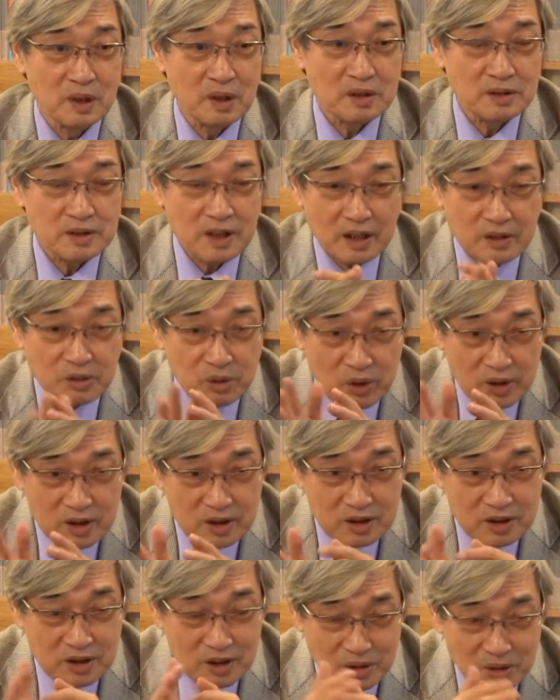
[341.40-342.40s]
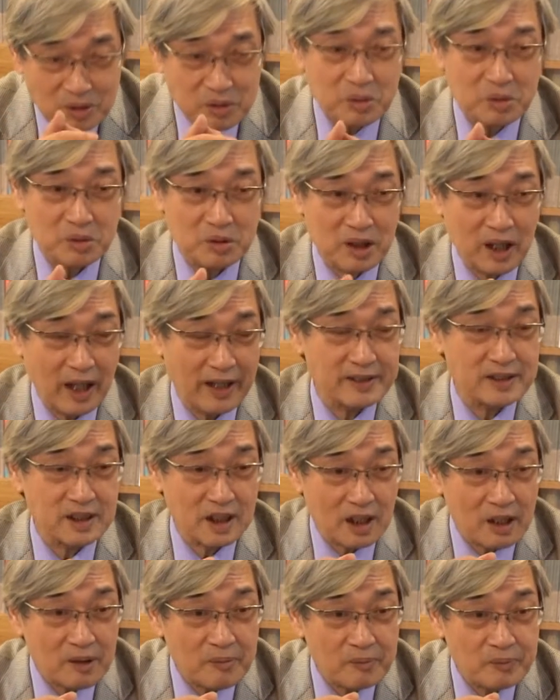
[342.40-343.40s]
那对周瑜来讲，
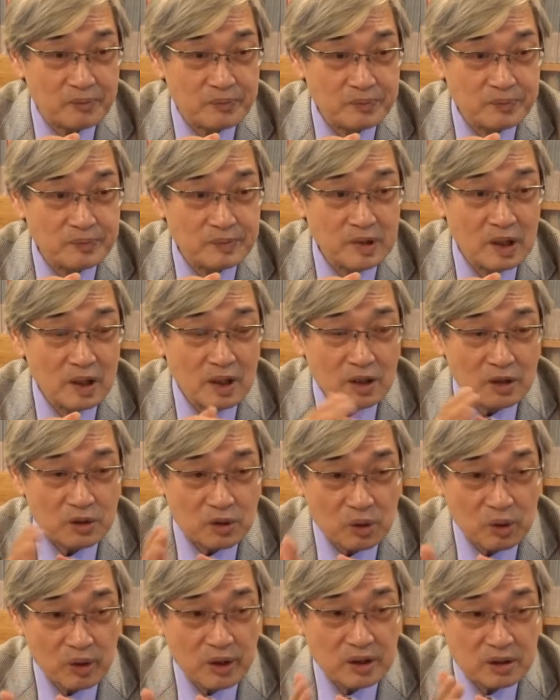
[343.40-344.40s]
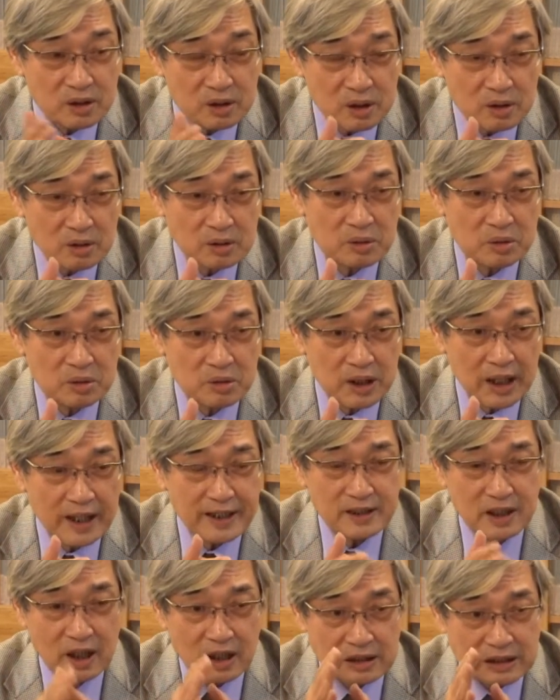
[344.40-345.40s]
对周瑜来
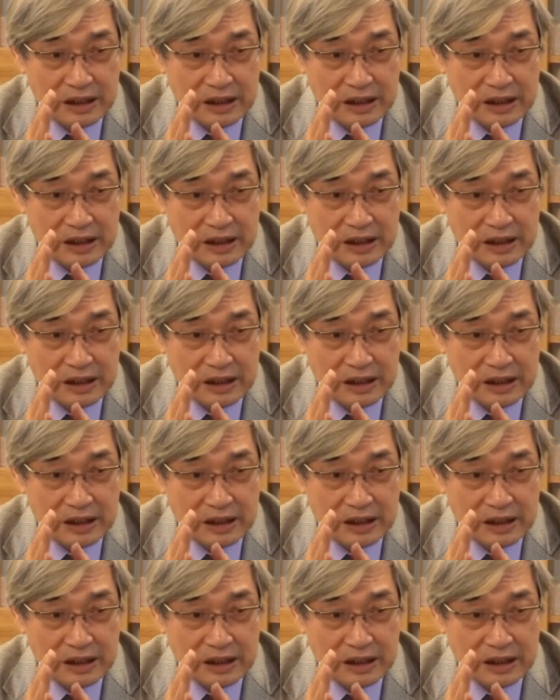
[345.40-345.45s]
讲，